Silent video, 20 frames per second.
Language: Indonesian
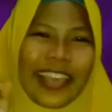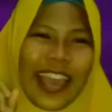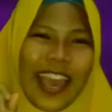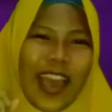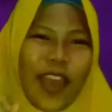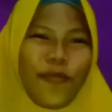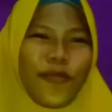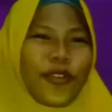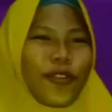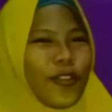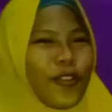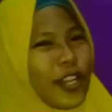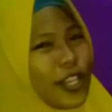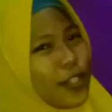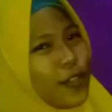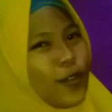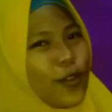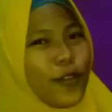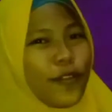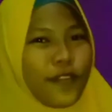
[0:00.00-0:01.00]
Ya,
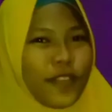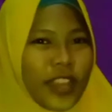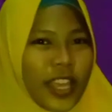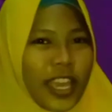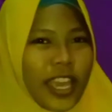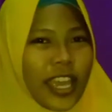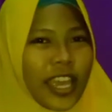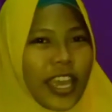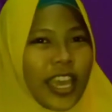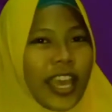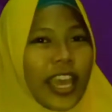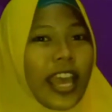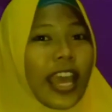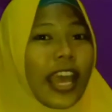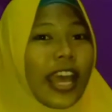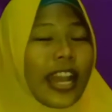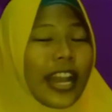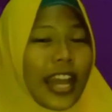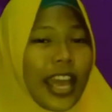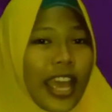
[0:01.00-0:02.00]
menulis huruf T.
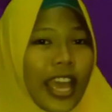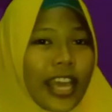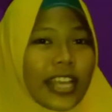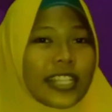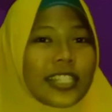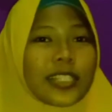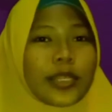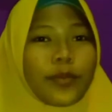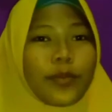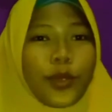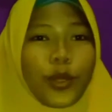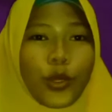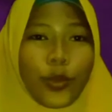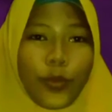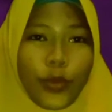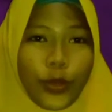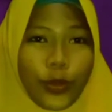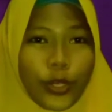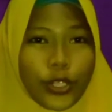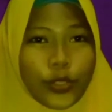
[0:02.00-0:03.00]
Nah,
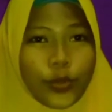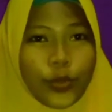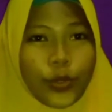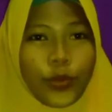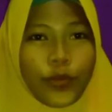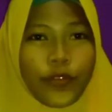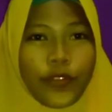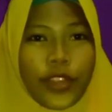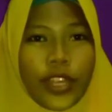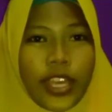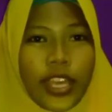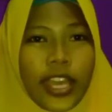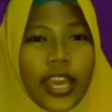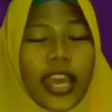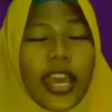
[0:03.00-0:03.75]
sebelum menulis huruf T,